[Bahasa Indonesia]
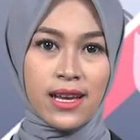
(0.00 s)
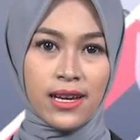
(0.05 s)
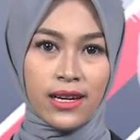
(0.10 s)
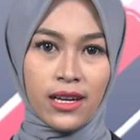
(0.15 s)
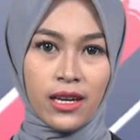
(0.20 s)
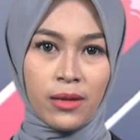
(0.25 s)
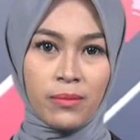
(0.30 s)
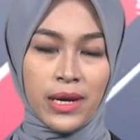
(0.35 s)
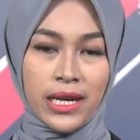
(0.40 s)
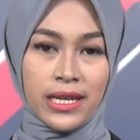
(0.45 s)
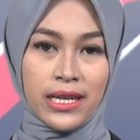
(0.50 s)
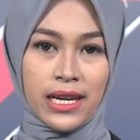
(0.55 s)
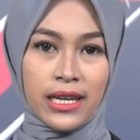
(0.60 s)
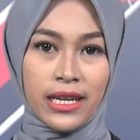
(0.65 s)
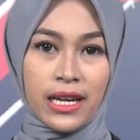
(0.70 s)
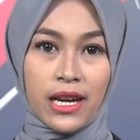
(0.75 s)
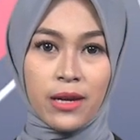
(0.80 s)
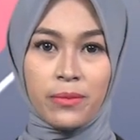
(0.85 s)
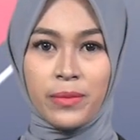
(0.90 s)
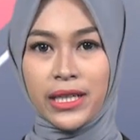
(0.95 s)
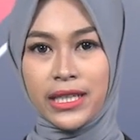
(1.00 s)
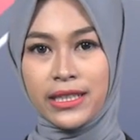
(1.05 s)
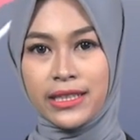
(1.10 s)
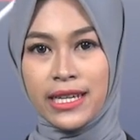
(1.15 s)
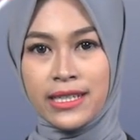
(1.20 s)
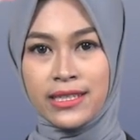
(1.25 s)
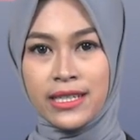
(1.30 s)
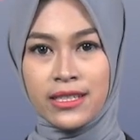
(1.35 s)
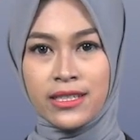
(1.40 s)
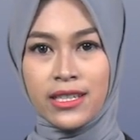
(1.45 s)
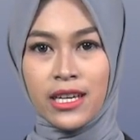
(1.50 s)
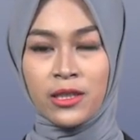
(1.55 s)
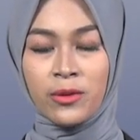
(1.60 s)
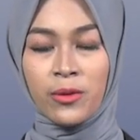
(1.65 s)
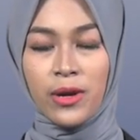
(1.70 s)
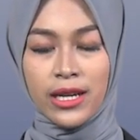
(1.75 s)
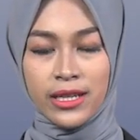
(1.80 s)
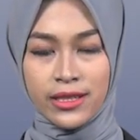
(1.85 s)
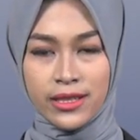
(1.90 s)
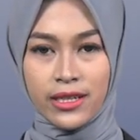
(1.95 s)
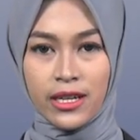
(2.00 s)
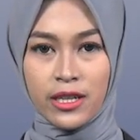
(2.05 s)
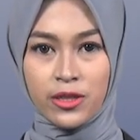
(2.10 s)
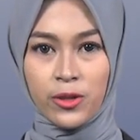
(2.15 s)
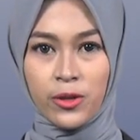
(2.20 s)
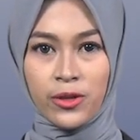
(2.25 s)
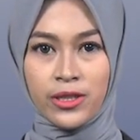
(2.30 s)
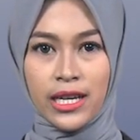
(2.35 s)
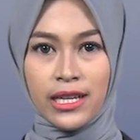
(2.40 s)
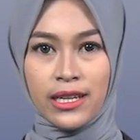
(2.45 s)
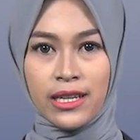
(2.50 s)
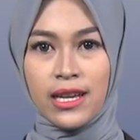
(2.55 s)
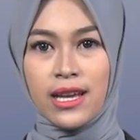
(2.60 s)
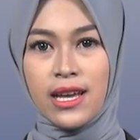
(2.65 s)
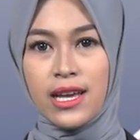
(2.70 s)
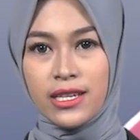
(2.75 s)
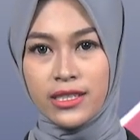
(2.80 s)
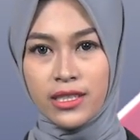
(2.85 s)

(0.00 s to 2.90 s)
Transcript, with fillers: ke Lembaga Rehabilitasi Satwa Internasional.